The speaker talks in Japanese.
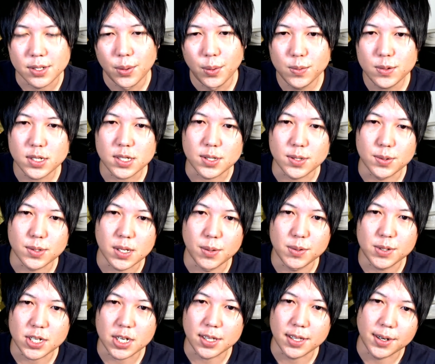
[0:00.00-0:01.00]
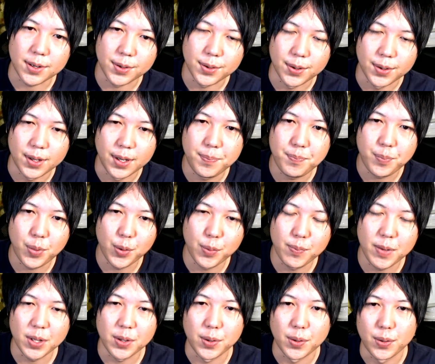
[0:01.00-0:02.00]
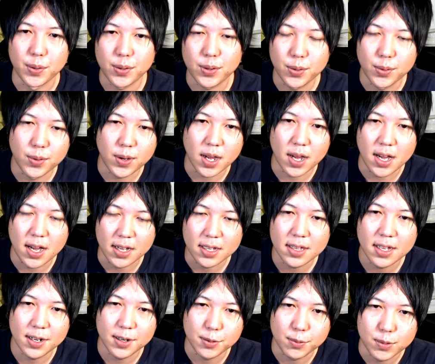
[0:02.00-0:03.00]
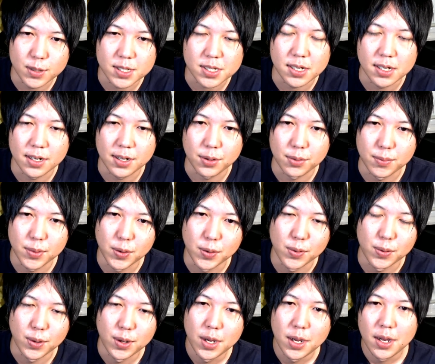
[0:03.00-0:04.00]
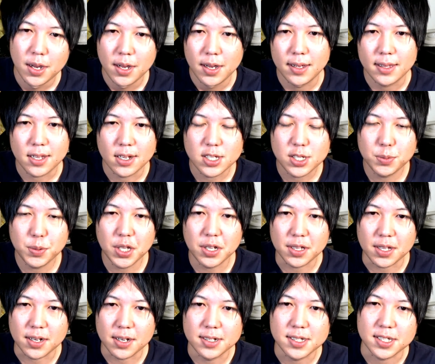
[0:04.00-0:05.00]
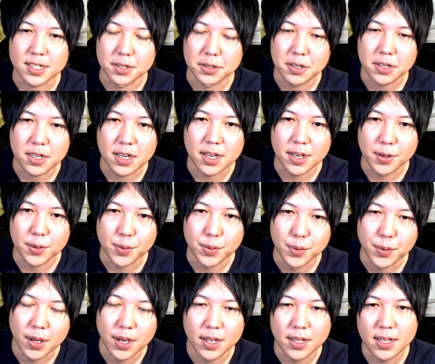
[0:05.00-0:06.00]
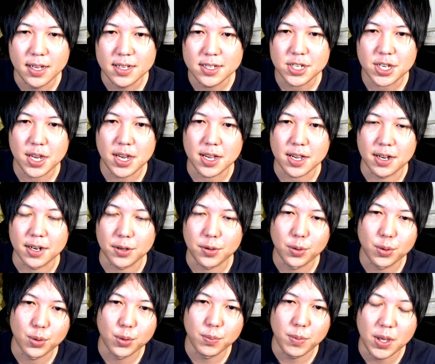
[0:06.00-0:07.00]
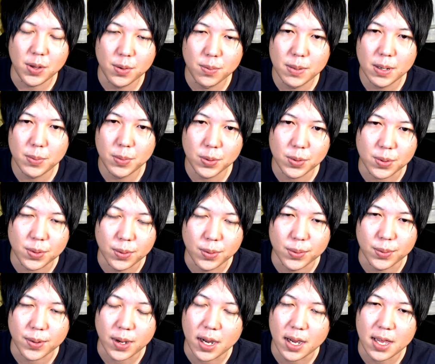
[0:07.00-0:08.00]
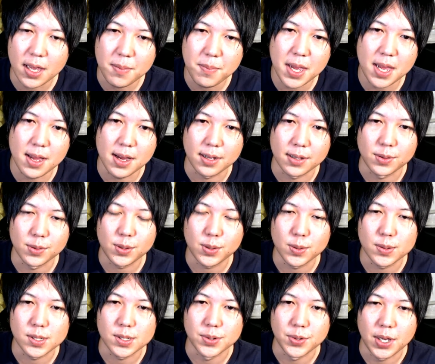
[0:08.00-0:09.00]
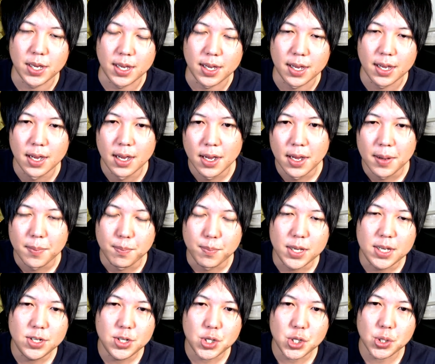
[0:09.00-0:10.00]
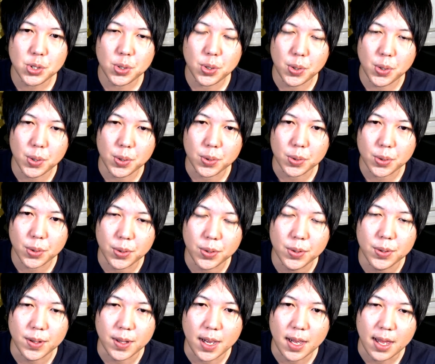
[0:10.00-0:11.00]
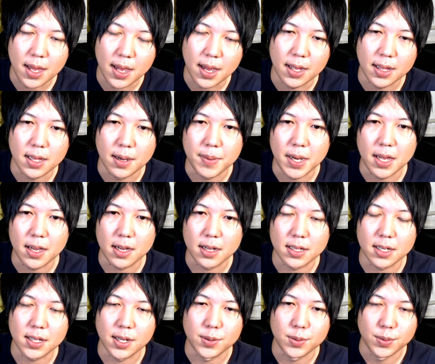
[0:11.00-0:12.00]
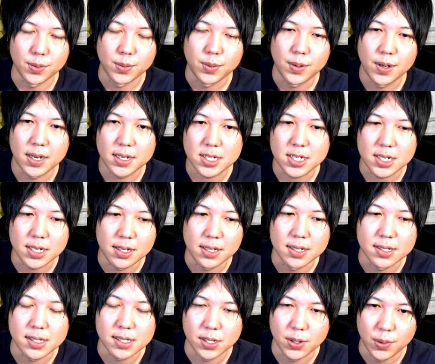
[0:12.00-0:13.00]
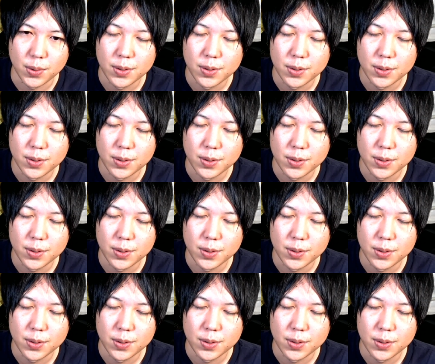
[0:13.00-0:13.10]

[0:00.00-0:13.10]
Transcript: 本日のサブチャンネル1本目の動画なるんですけれども、え立花隆さん率いる NHK から国民を守る党の解明案の一つに、民主党というね、えー、名前が出てるらしいんですよ。